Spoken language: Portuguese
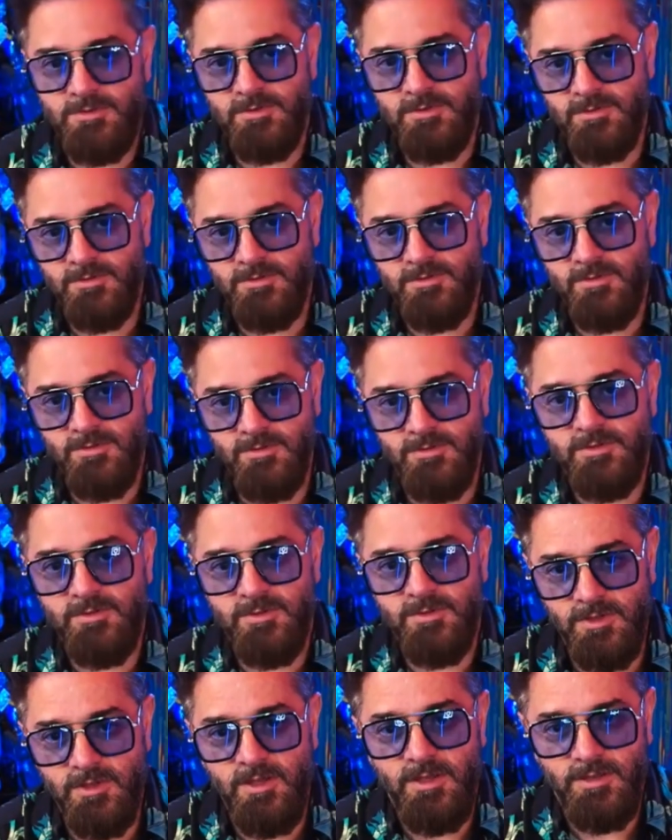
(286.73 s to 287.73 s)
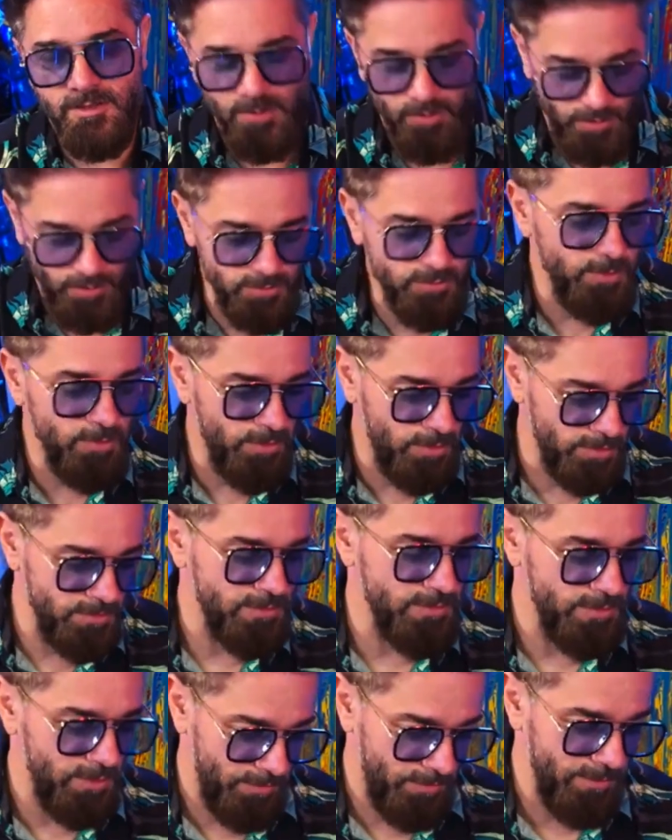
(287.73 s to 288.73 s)
Você então, foi? Tô... Então, é, então é outro
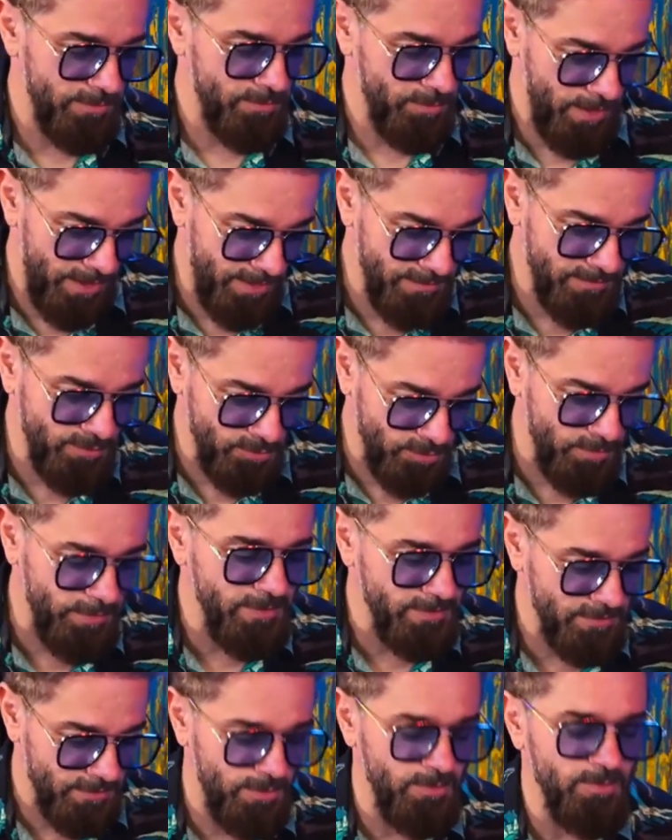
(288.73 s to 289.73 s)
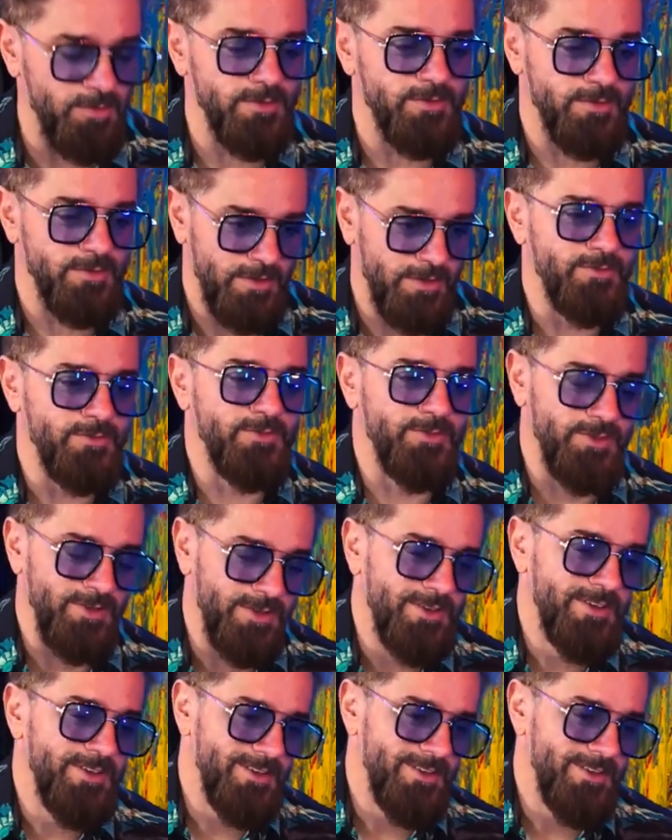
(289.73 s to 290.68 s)
monte. Não, não é isso que eu tô pensando, é outro. É, é